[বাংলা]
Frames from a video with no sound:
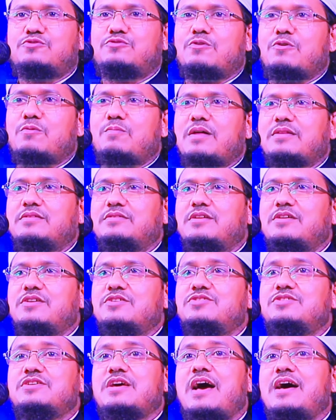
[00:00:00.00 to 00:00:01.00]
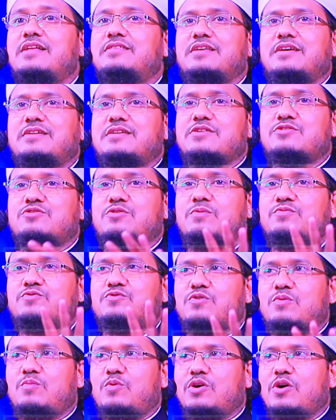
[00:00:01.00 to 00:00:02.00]
মুসলমানদের জিহাদ এটা সব
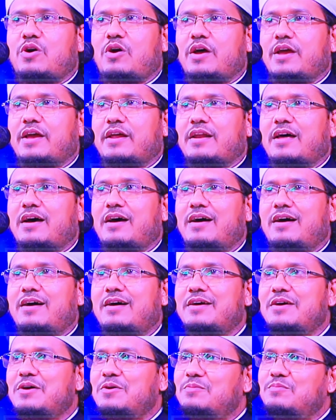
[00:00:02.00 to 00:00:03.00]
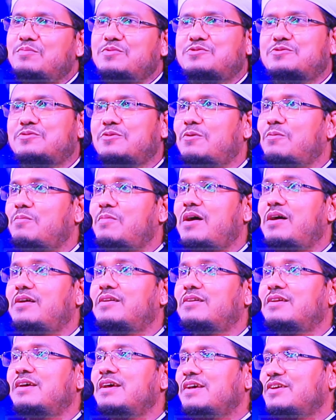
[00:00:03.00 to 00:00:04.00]
সময় হয় না
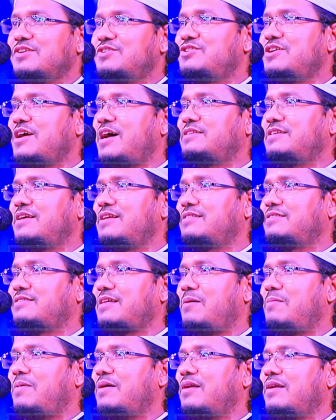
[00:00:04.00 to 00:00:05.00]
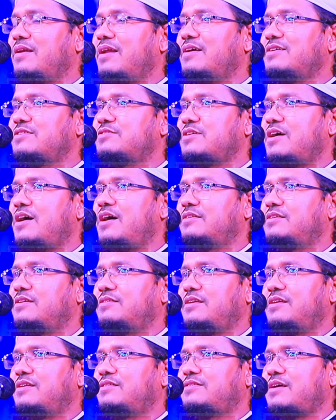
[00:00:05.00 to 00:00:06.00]
মুসলমান জিহাদের তামান্না
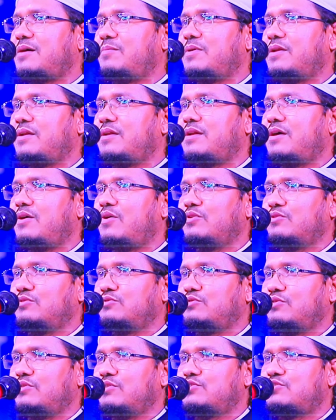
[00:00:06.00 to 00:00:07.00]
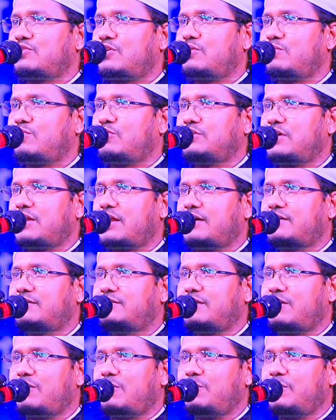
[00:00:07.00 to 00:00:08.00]
শাহাদাতের তামান্না অন্তরে সর্বদা
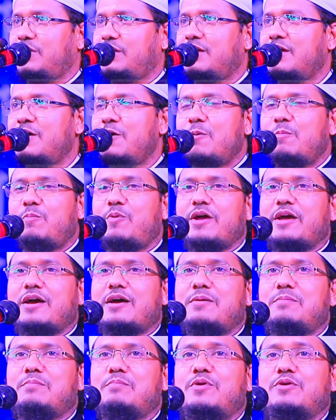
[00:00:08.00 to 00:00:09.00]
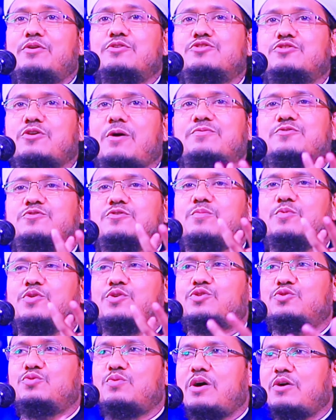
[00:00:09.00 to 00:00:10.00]
রাখতে হবে পয়গাম্বরও
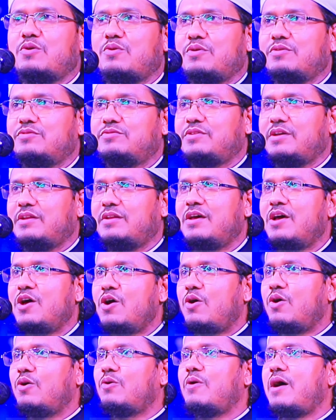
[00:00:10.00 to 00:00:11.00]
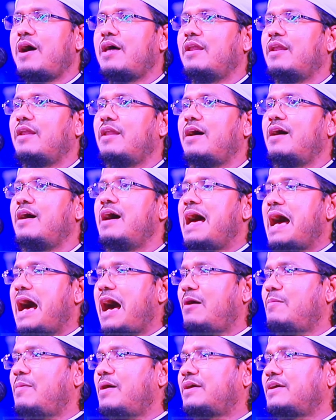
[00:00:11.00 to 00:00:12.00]
সবসময় দোয়া করতেন ওগো আল্লাহ
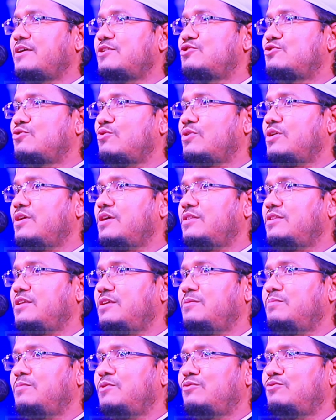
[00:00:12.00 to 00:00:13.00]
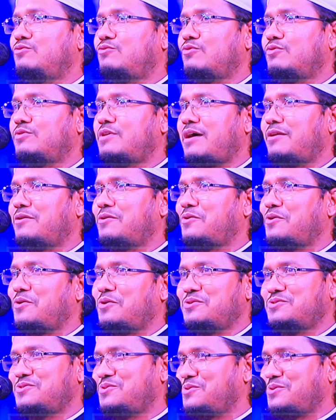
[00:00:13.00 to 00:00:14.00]
আমাকে শহীদই মৃত্যু দান
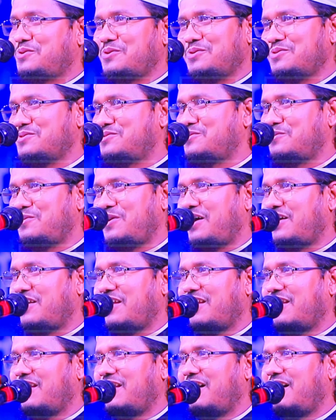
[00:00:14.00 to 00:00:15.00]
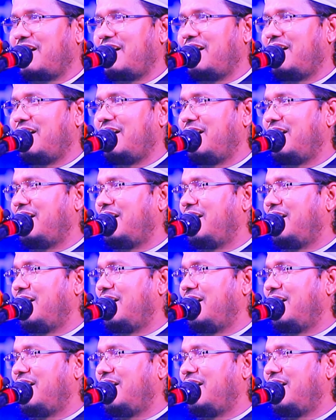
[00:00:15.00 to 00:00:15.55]
করো যেরকম সুহান আল্লাহ